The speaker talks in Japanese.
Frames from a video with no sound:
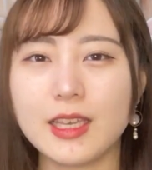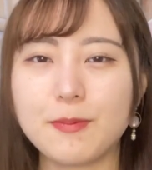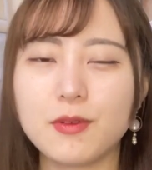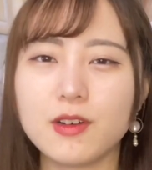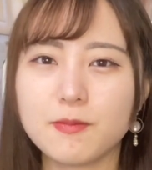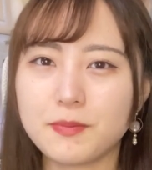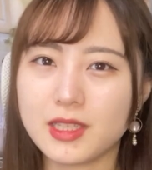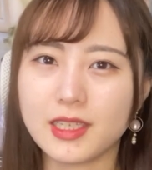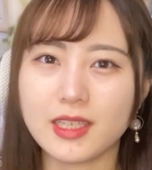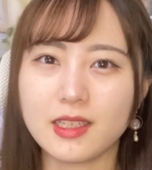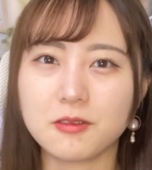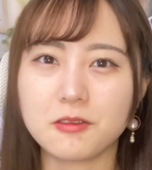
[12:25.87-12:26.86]
ヒップホップ
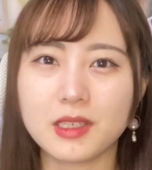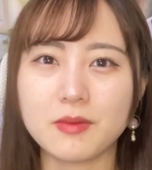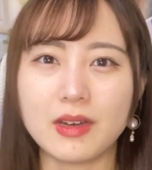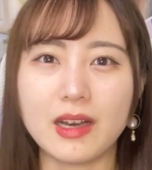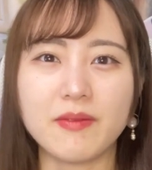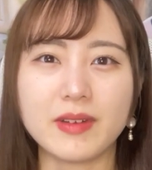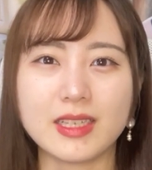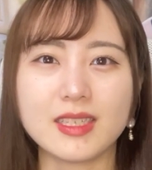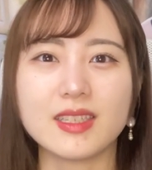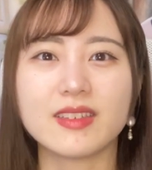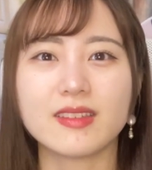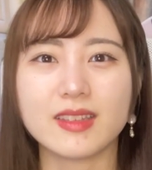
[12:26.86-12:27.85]
的な動きもあんまり
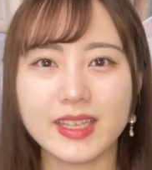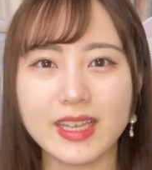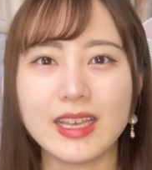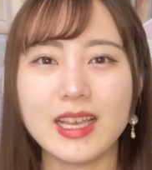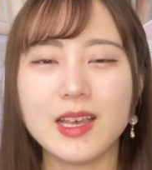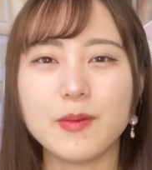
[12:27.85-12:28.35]
しなくて、